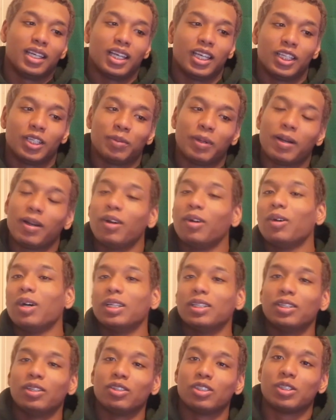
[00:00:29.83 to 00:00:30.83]
えっと、
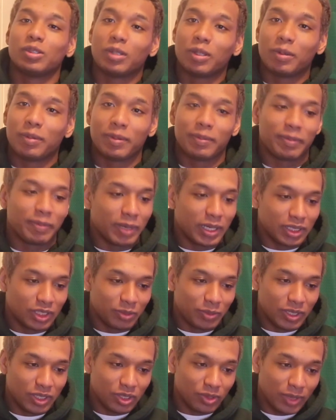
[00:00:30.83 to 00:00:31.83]
パワーフォワードにおすすめの
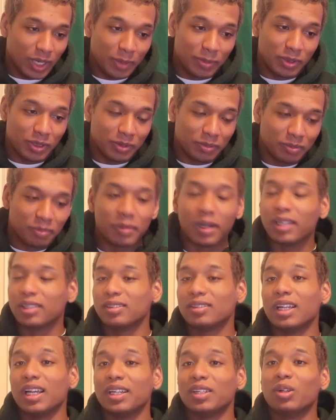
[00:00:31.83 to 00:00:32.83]
バッシュベスト5。ま
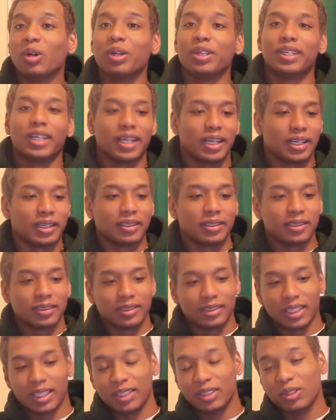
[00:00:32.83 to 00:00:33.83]
ず第5位から。
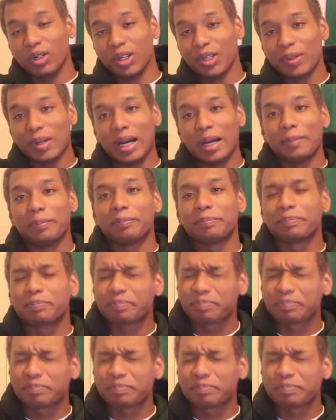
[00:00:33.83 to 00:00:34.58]
第5位は、